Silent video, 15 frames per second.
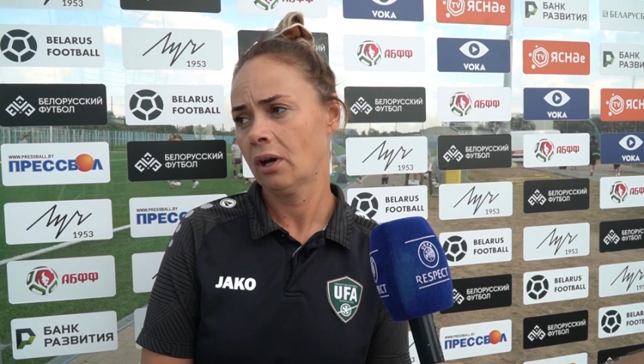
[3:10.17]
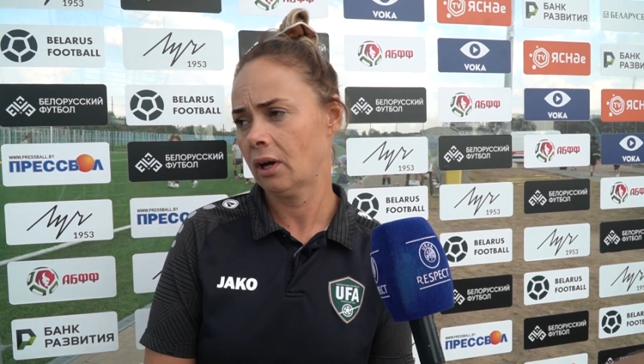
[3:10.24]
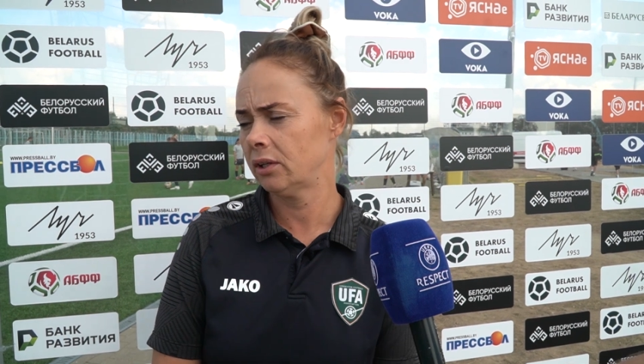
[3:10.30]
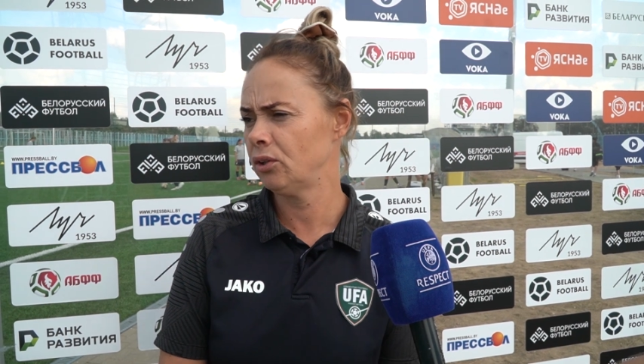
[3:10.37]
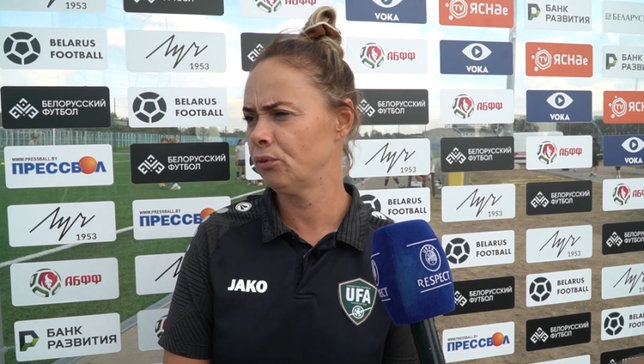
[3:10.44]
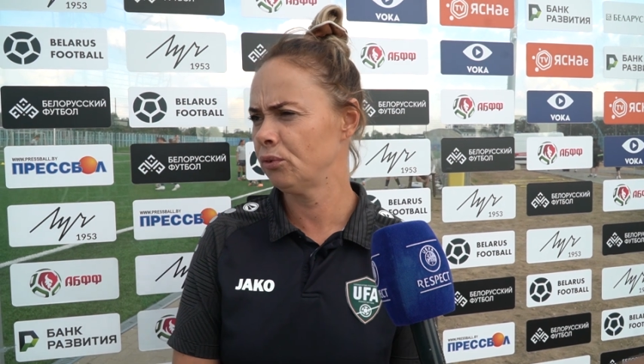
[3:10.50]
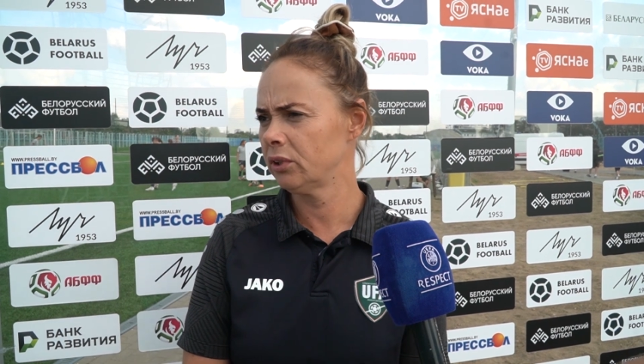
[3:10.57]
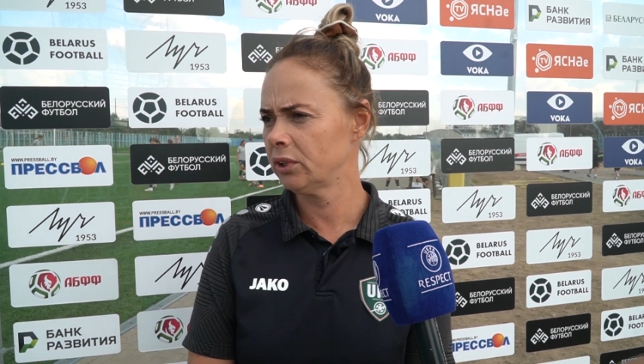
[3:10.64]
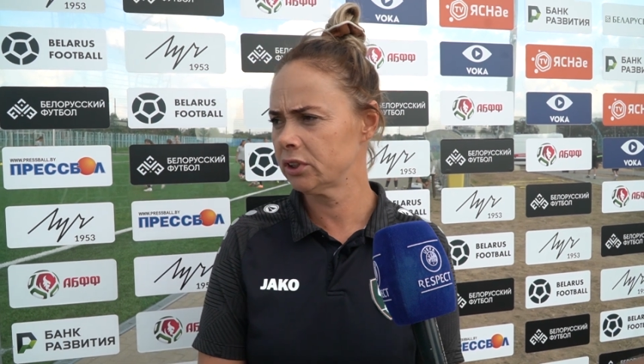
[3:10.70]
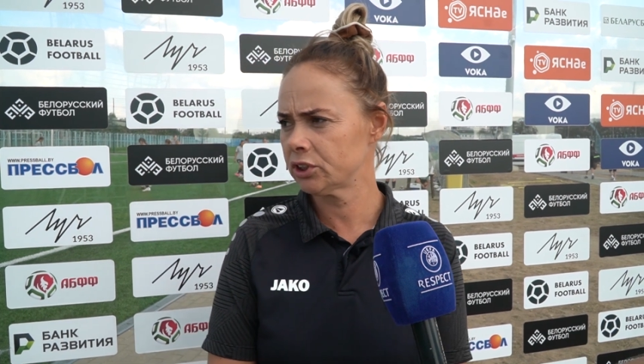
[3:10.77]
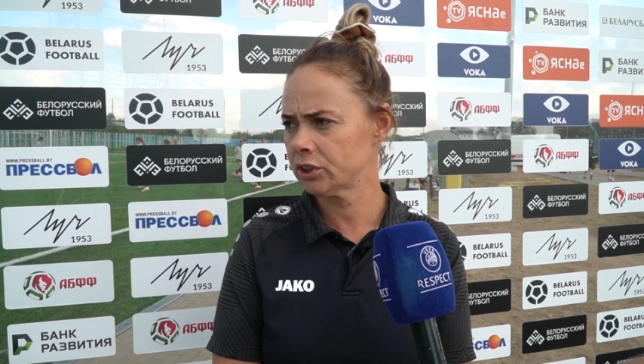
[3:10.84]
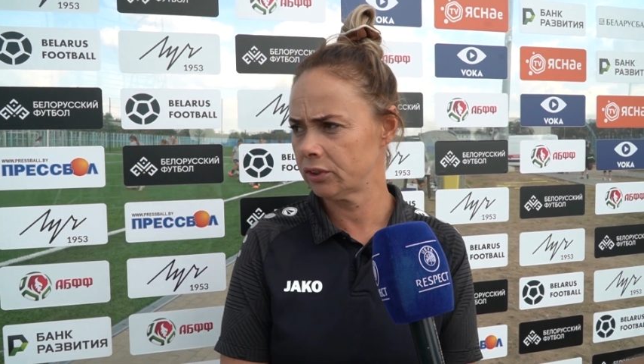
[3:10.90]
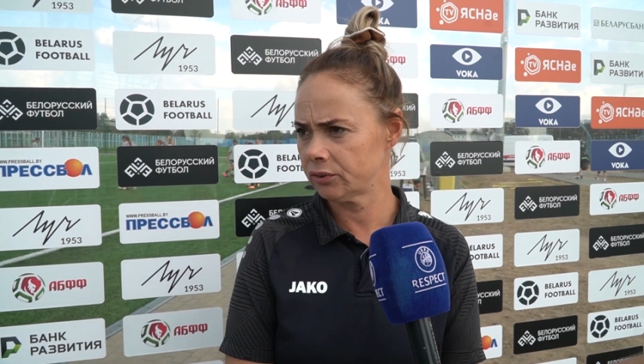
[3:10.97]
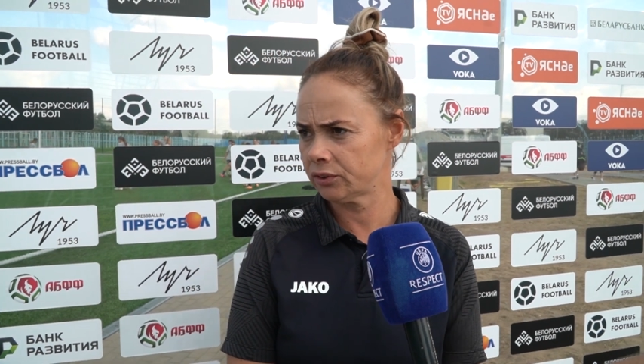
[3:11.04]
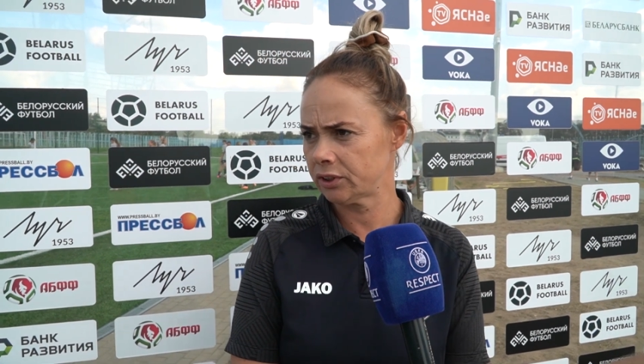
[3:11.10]
Они
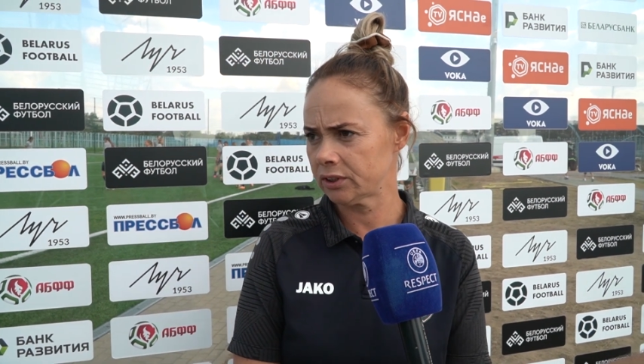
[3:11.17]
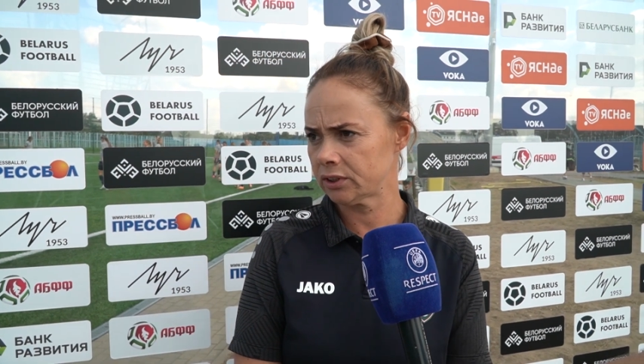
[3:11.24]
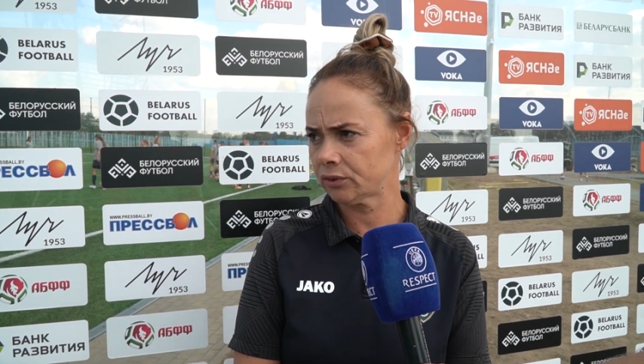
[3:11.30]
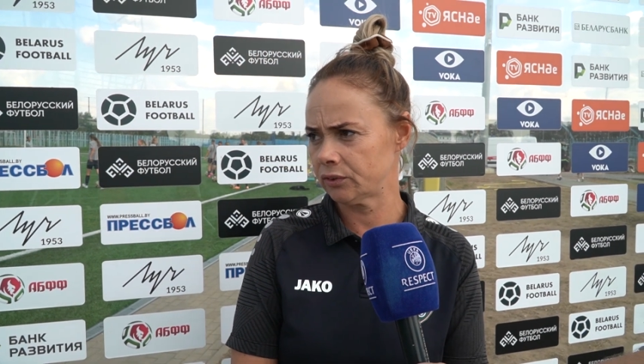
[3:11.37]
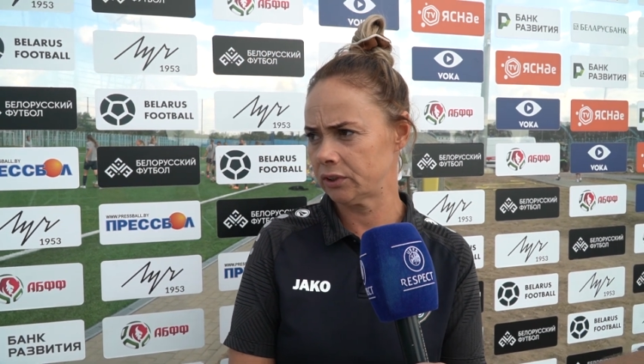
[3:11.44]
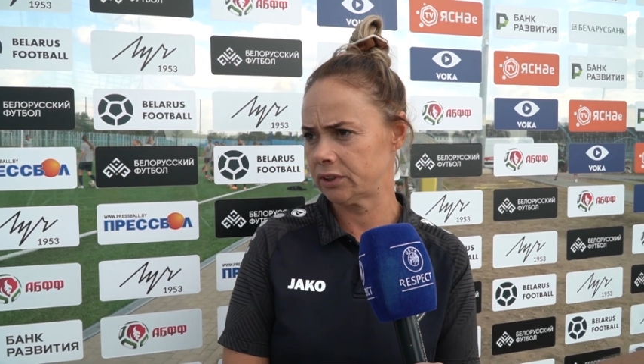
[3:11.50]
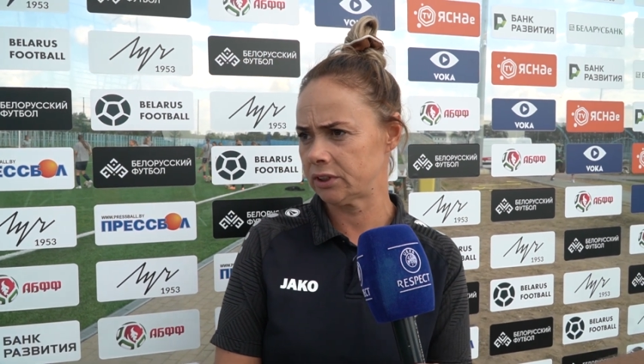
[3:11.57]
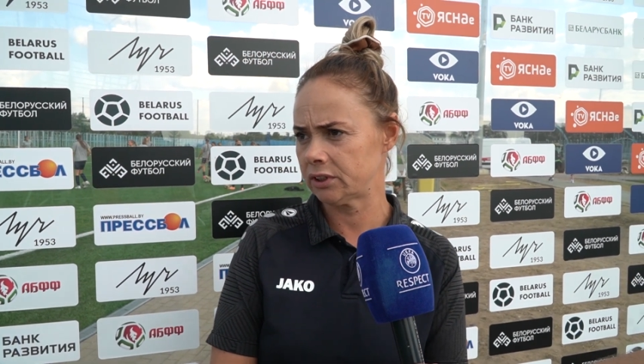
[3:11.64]
выложили все свои